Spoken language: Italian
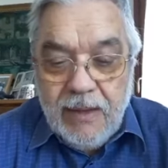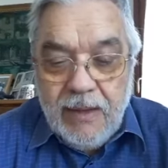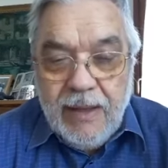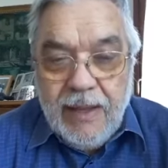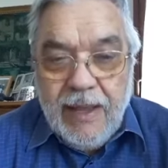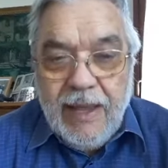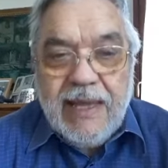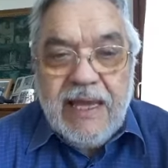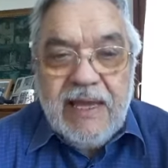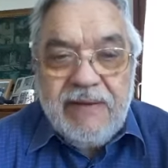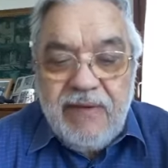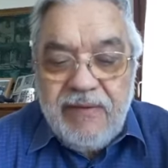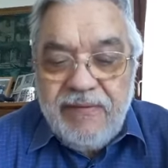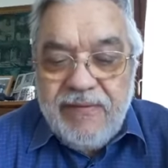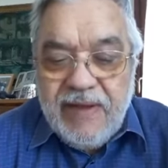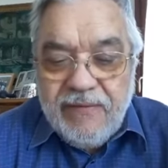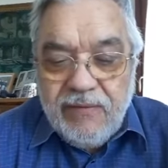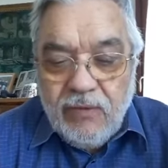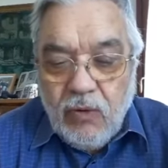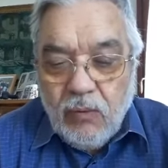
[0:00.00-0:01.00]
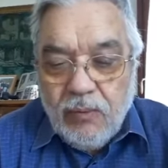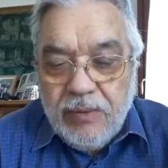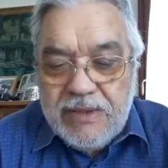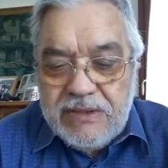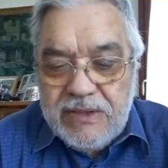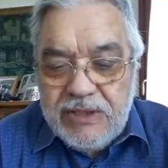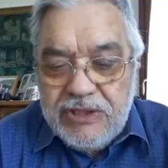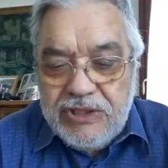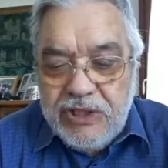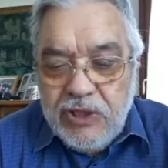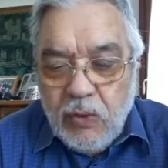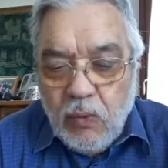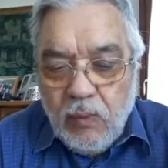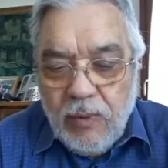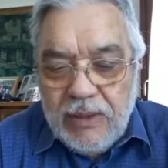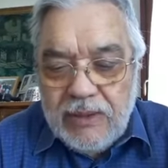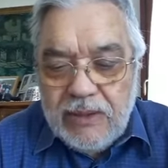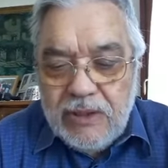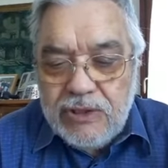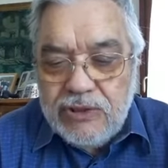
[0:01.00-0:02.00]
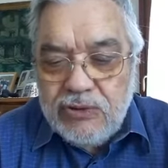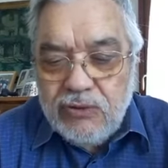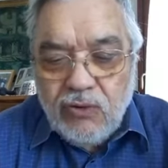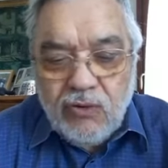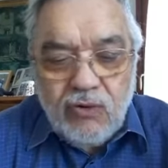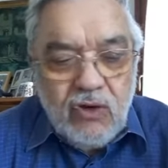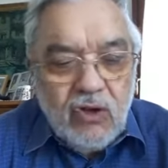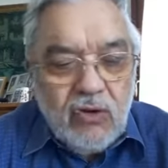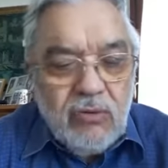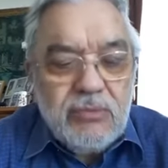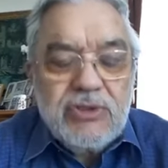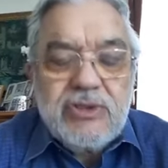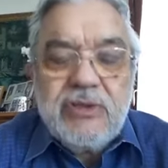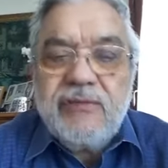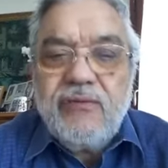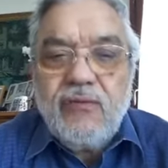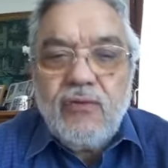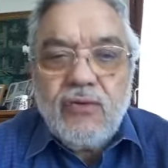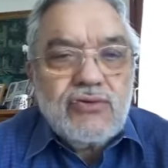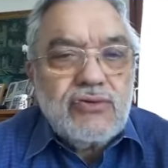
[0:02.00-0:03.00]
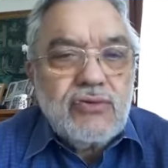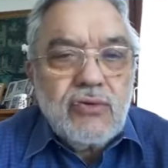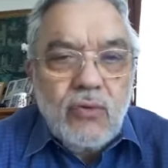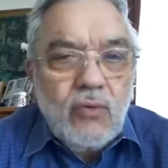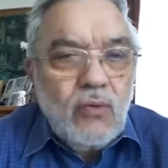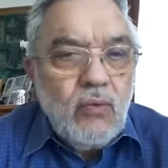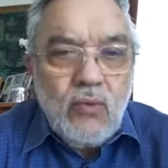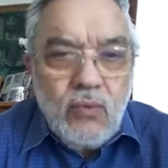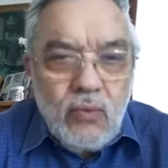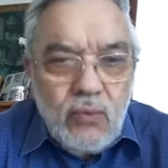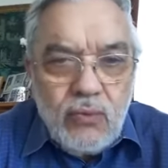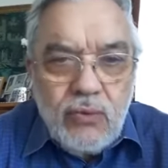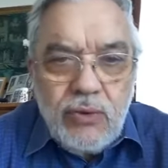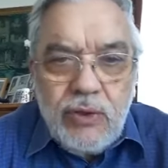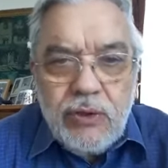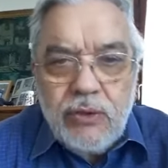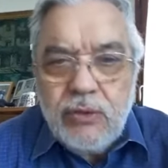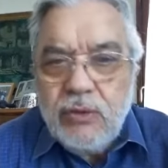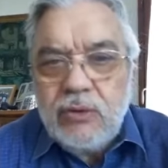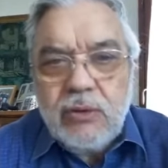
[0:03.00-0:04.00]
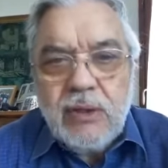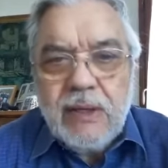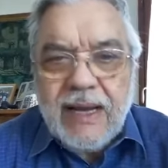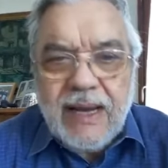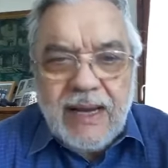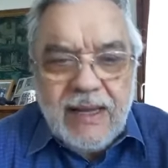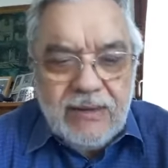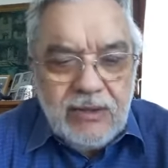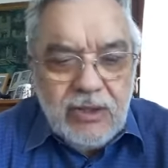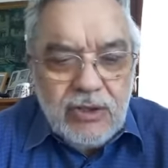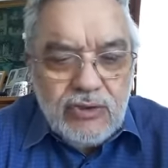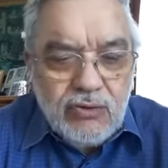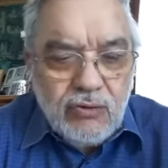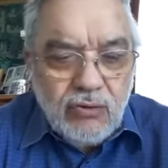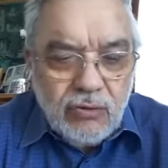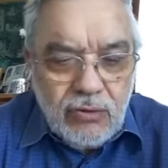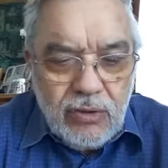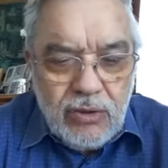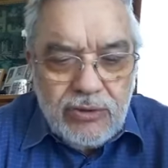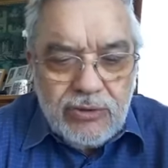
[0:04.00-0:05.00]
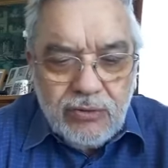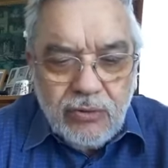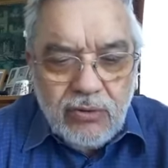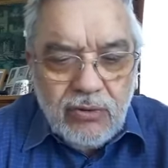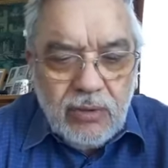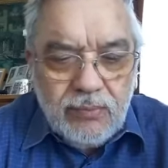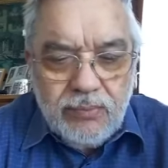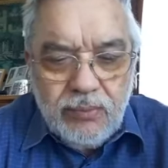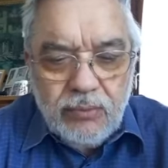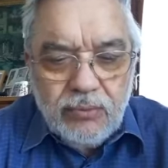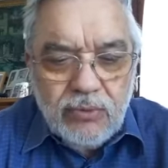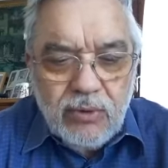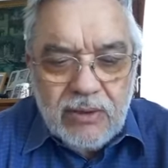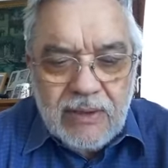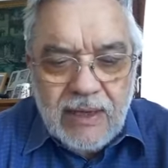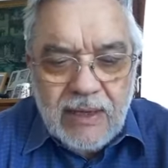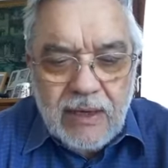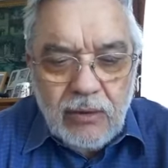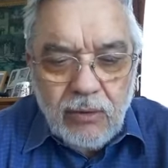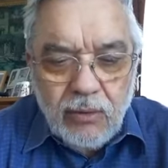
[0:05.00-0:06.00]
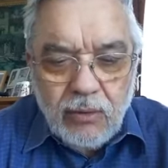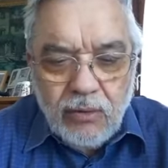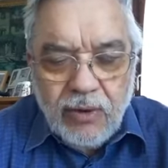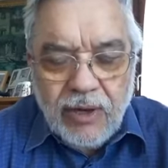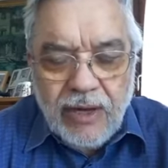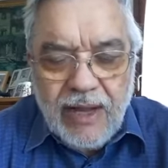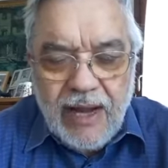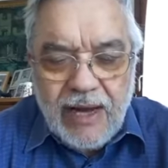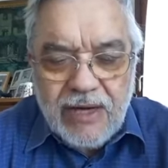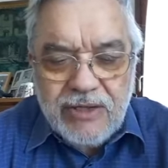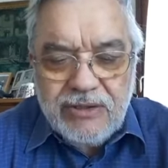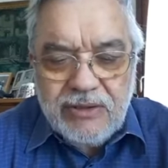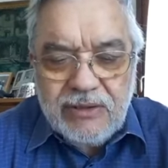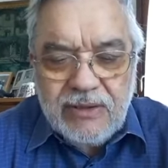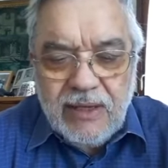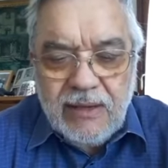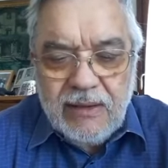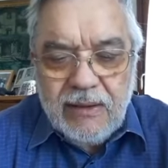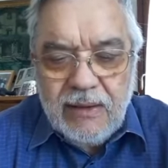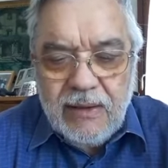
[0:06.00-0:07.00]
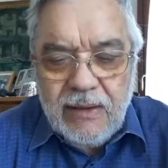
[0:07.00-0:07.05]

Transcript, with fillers: e che vivevano questi 50 giorni come se fossero un unico grande giorno, il giorno appunto della loro rinascita.